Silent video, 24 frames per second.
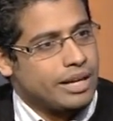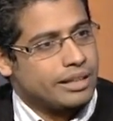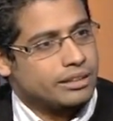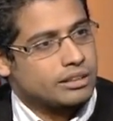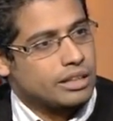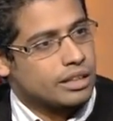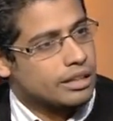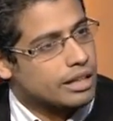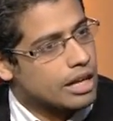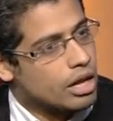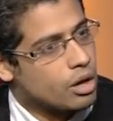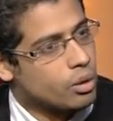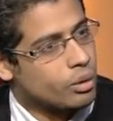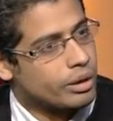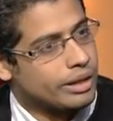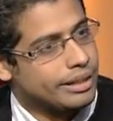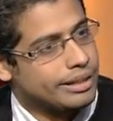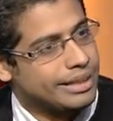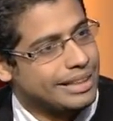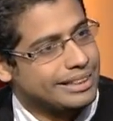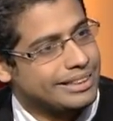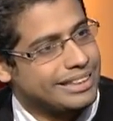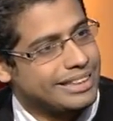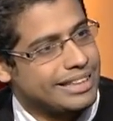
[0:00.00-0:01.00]
هيطلعوا
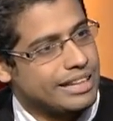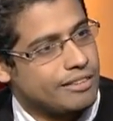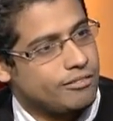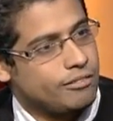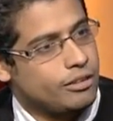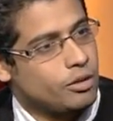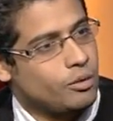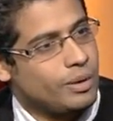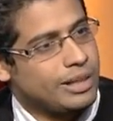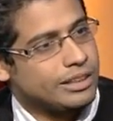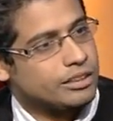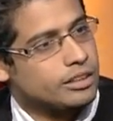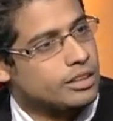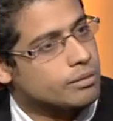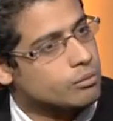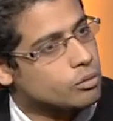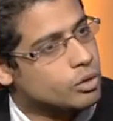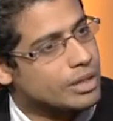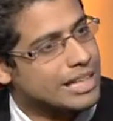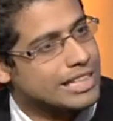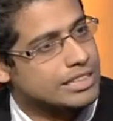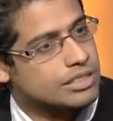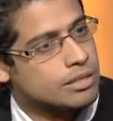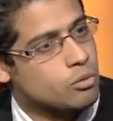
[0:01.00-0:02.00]
النتيجه في الوقت
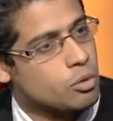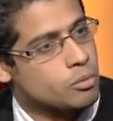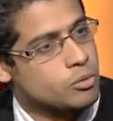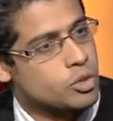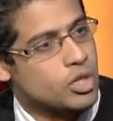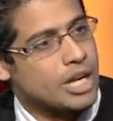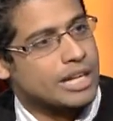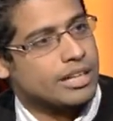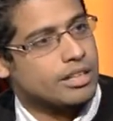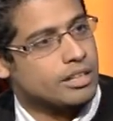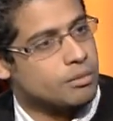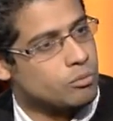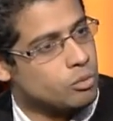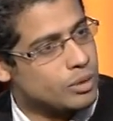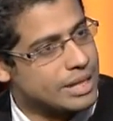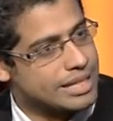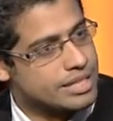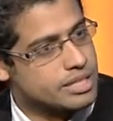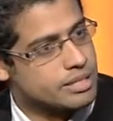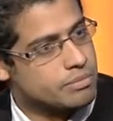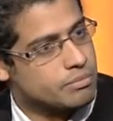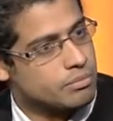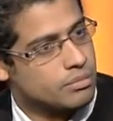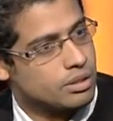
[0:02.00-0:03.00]
المناسب وبشكل
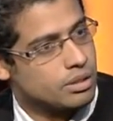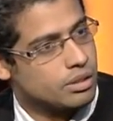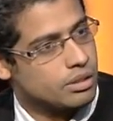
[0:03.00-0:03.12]
مناسب